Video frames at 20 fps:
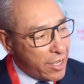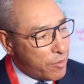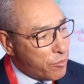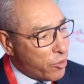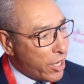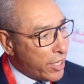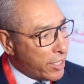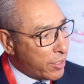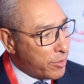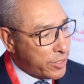
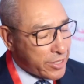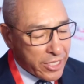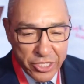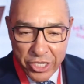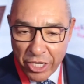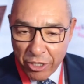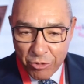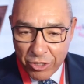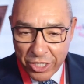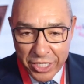كمقاربه
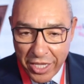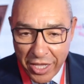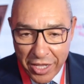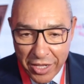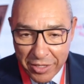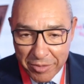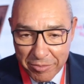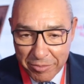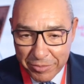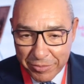
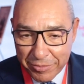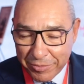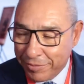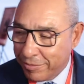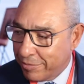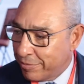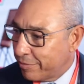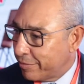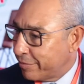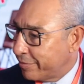تشاركيه
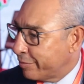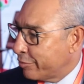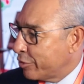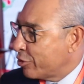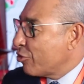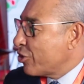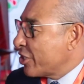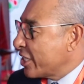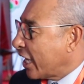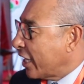
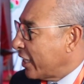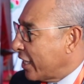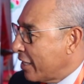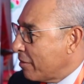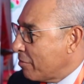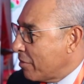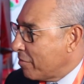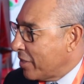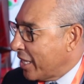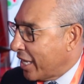منذ استقلال
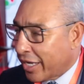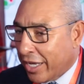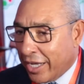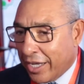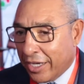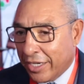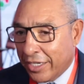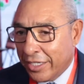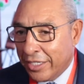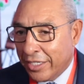
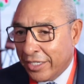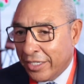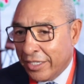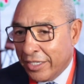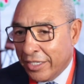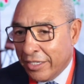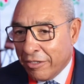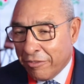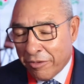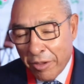المملكة
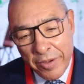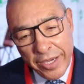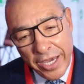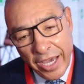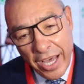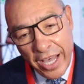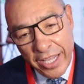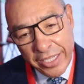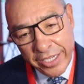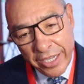فما
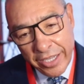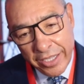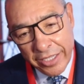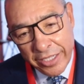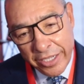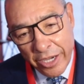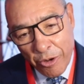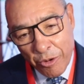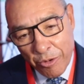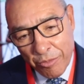يقع
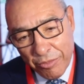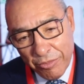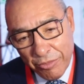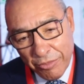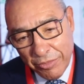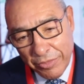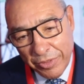اليوم